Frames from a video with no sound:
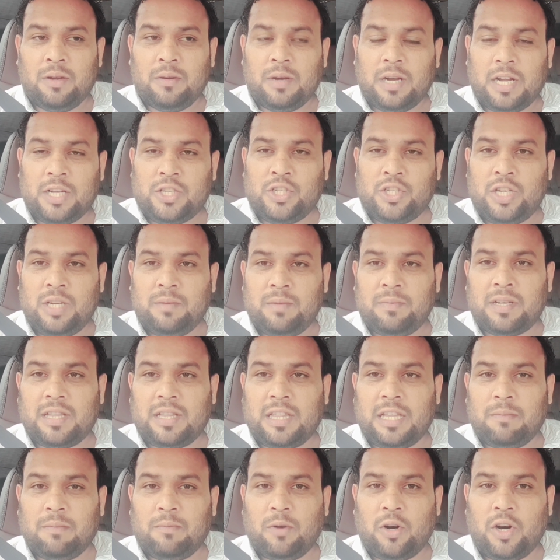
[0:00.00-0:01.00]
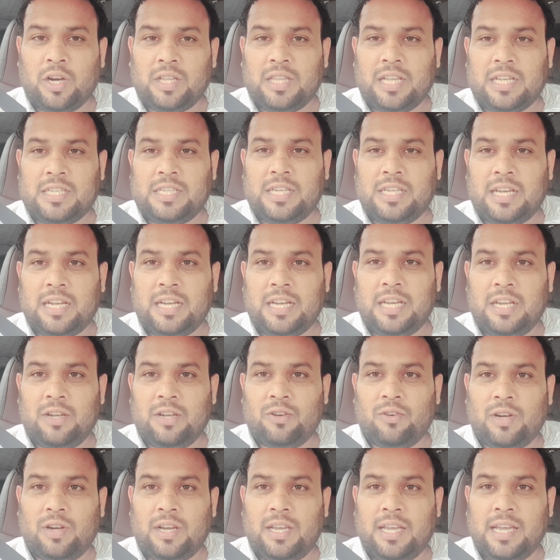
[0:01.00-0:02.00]
अच्छी मतलब बहुत अच्छी अर्निंग
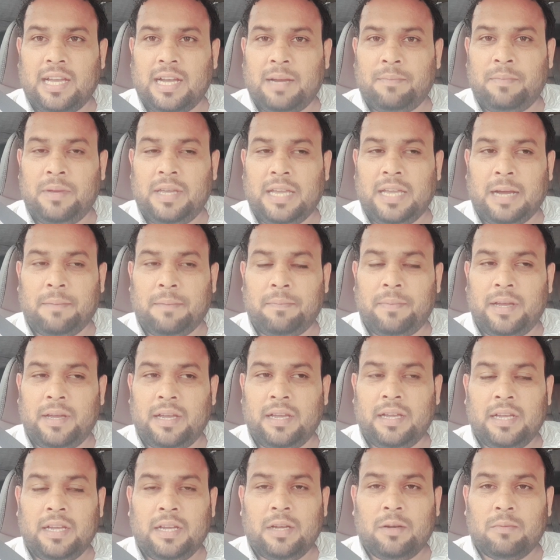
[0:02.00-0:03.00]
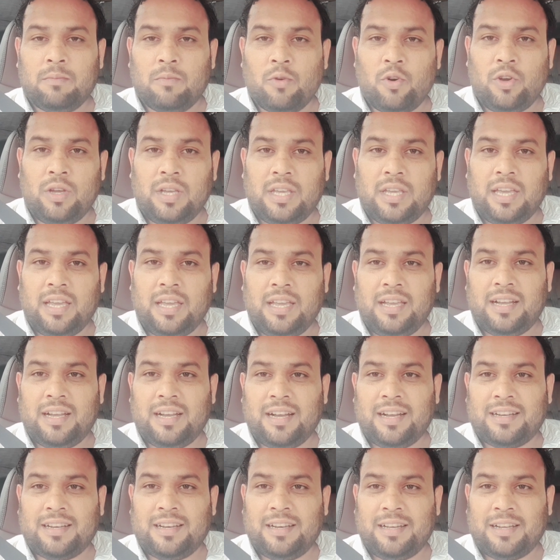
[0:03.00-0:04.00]
हो गई है अभी यहाँ पे बुकिंग
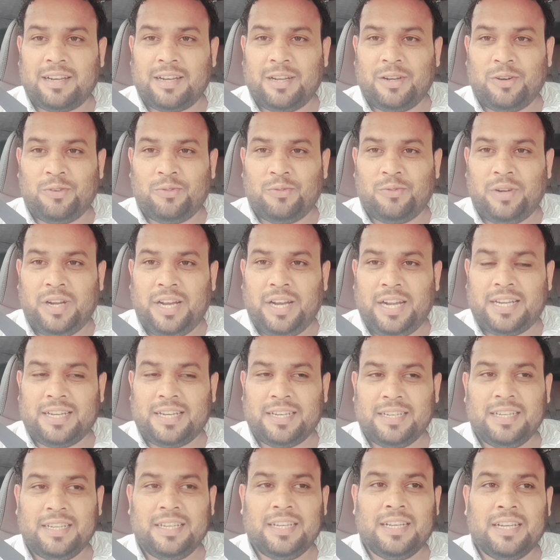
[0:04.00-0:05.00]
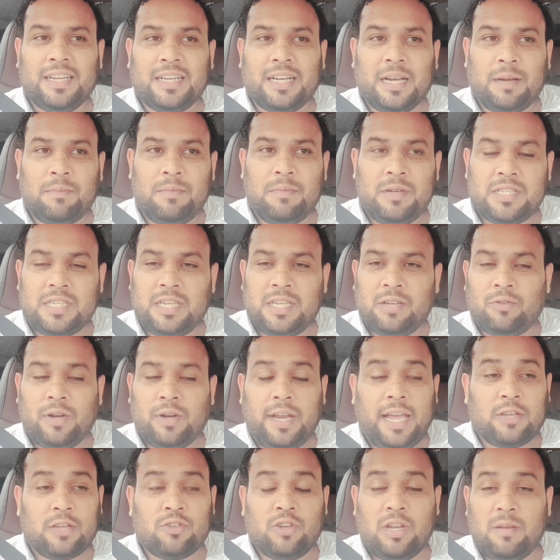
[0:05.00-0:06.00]
का कर रहा हूँ वेट अभी शिव
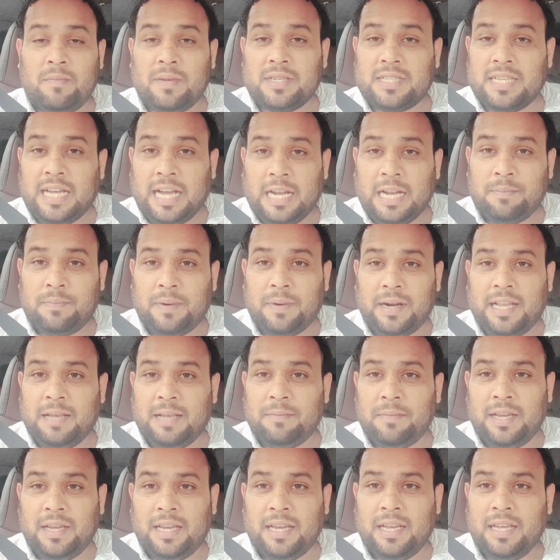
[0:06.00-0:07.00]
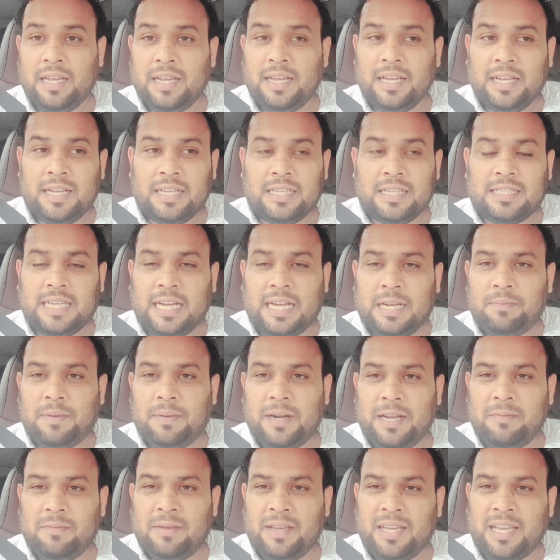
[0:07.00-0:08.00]
एक्चुअली मैं सानपाड़ा में
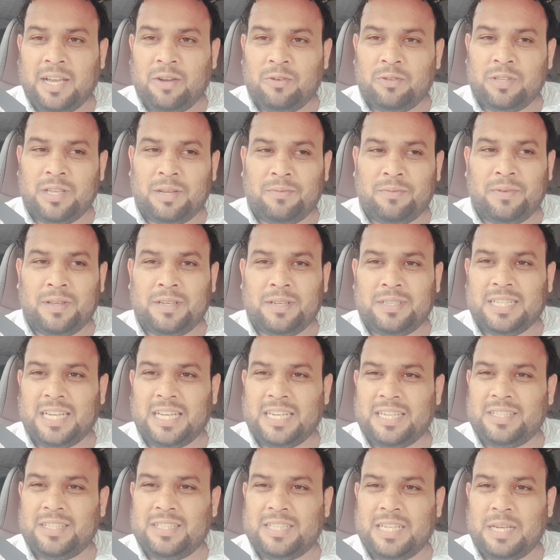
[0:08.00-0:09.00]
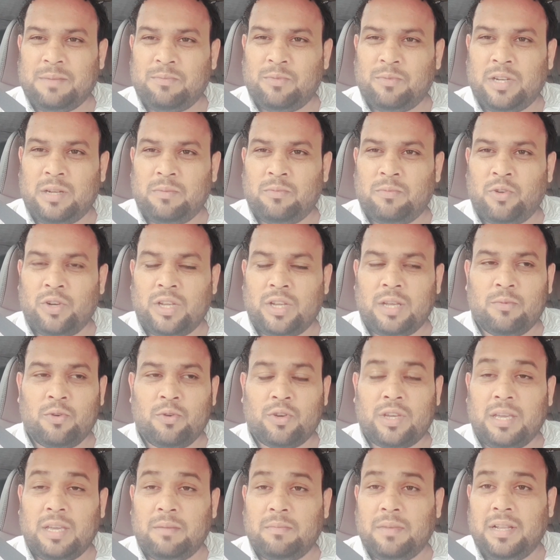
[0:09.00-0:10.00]
सानपाड़ा में क्या उधर फिर चेंबूर एम्बूर की
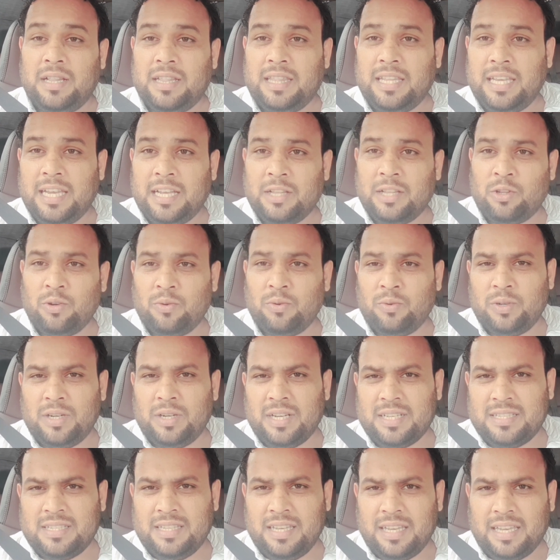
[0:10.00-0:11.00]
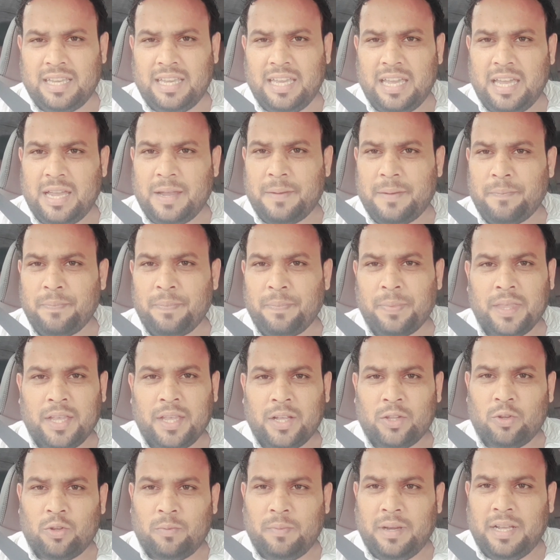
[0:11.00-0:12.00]
बुकिंग मिलती है तो वो नज़दीक की है
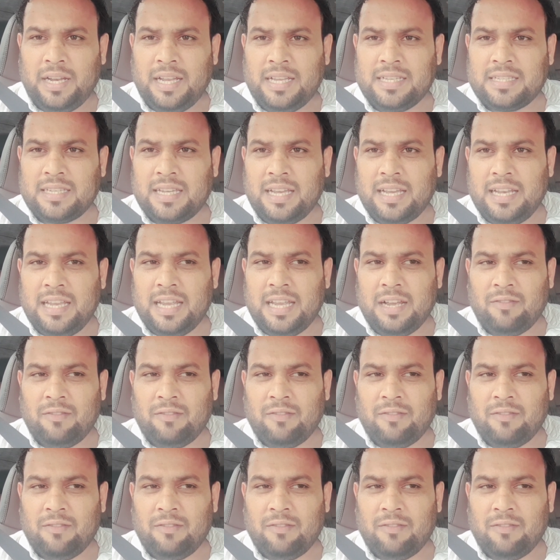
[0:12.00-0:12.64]
तो मैंने इसके लिए